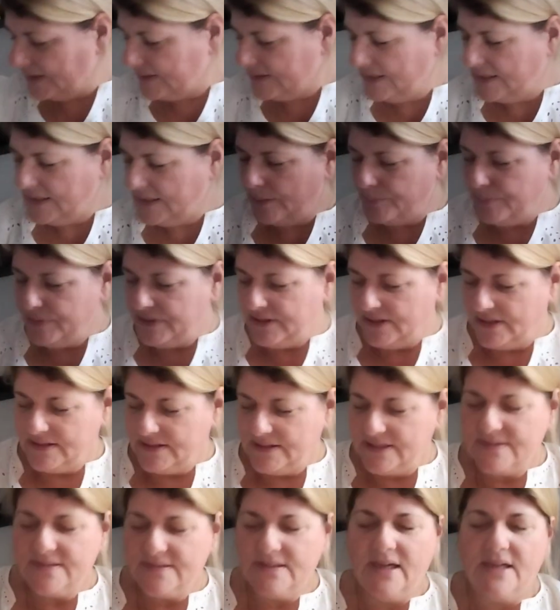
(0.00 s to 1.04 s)
ja, dann habe ich ja
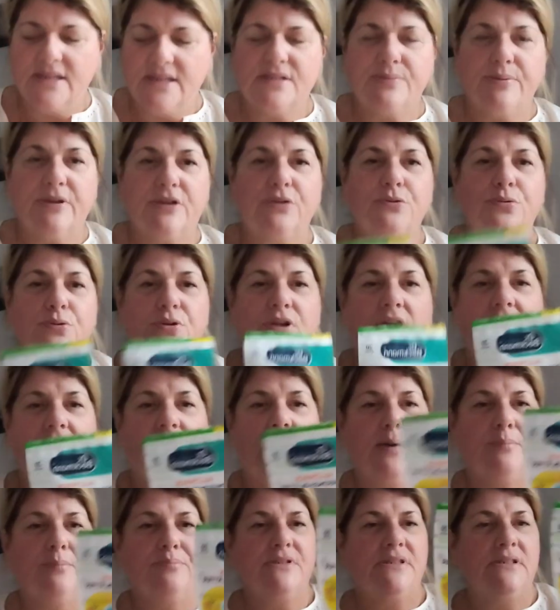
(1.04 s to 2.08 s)
diese Allzwecktücher
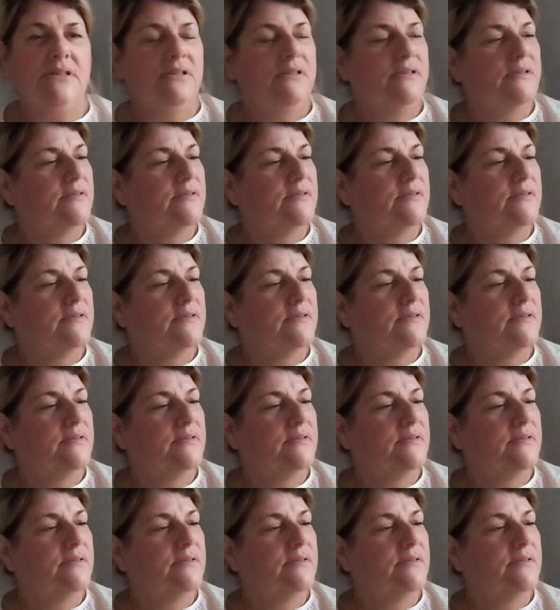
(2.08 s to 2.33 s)
gehabt hier.